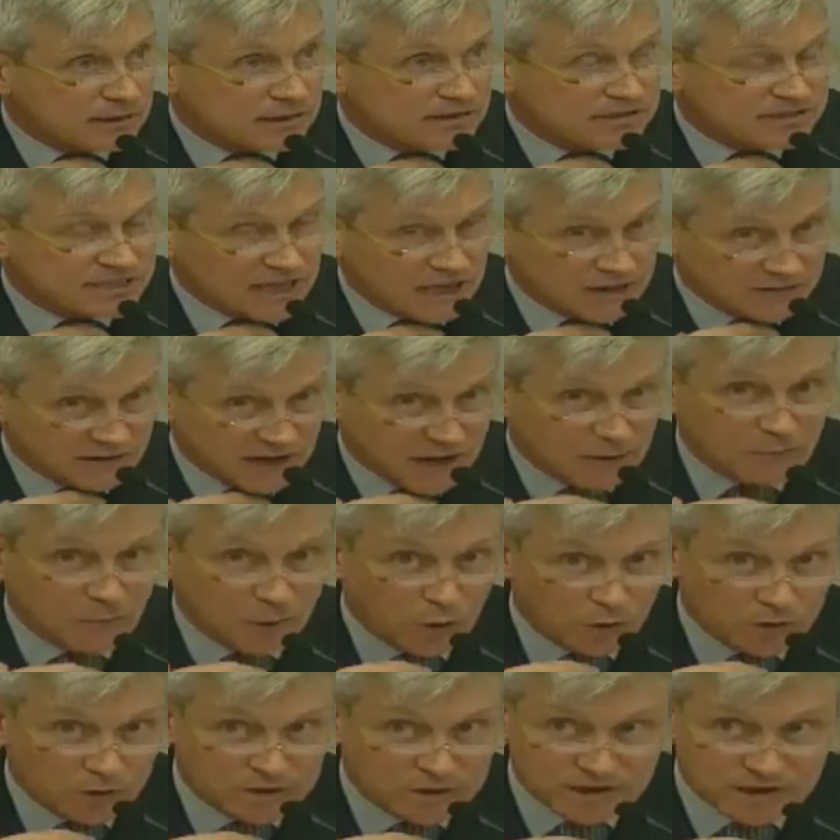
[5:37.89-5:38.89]
si avrà
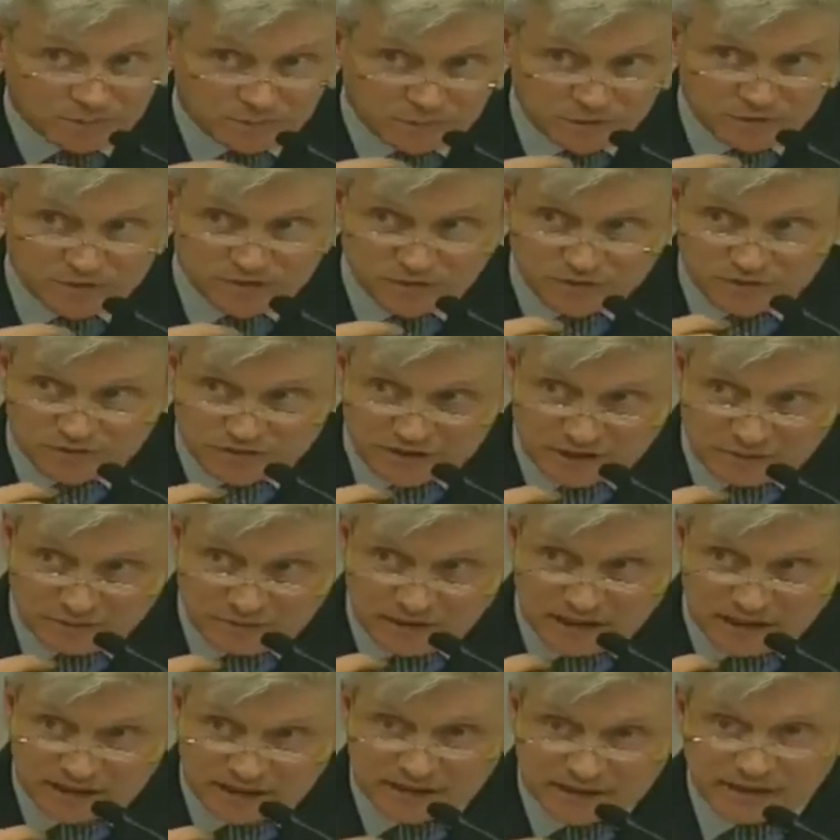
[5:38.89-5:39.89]
molta più
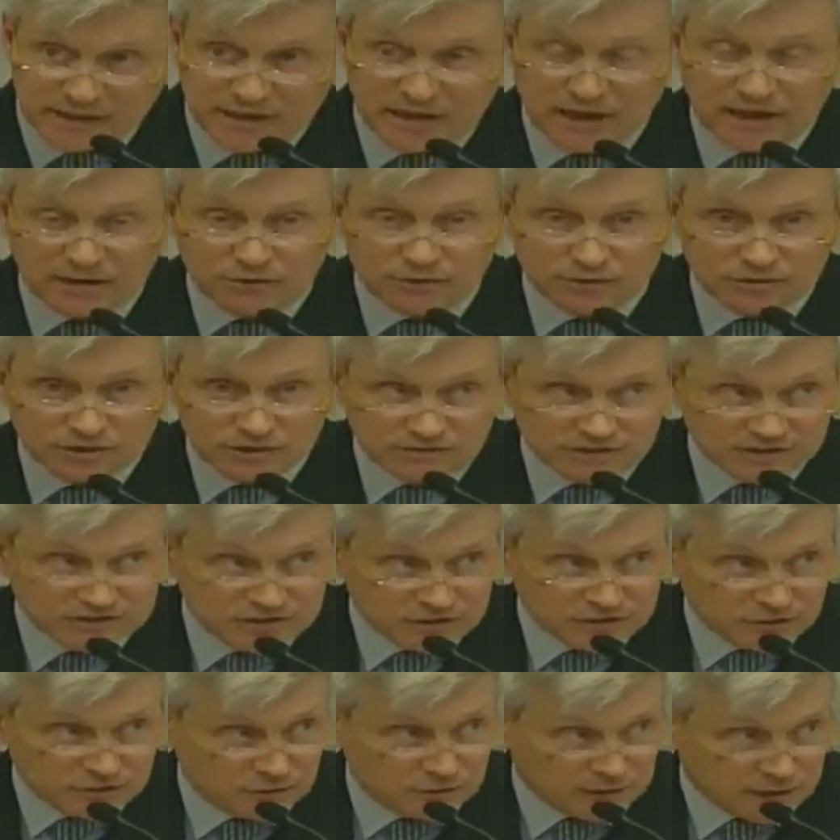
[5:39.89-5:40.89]
sostenibilità nella
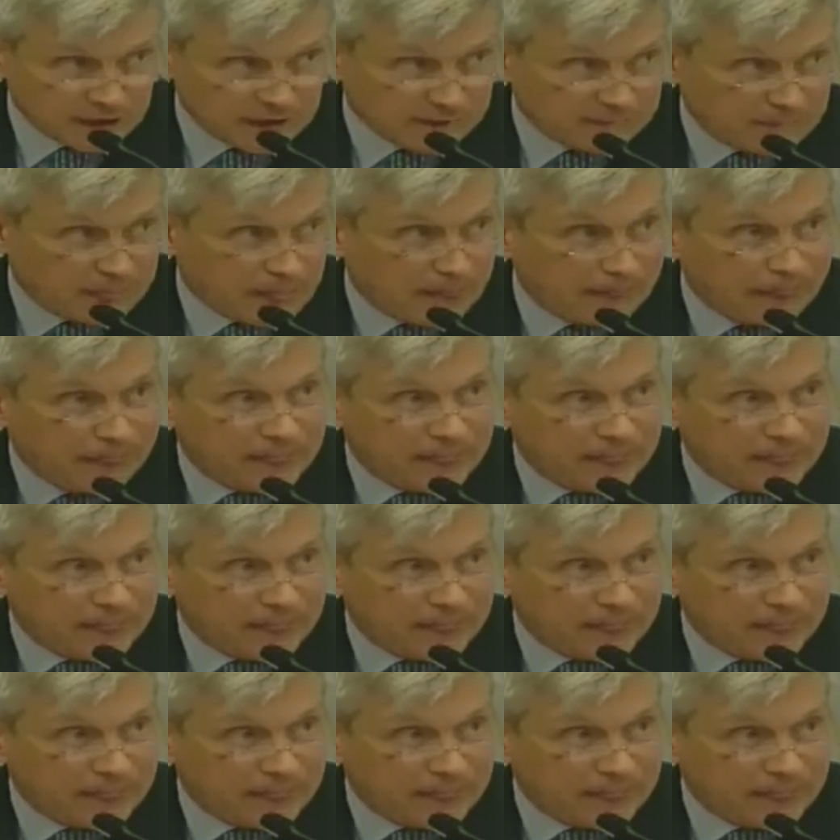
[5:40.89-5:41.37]
condivisione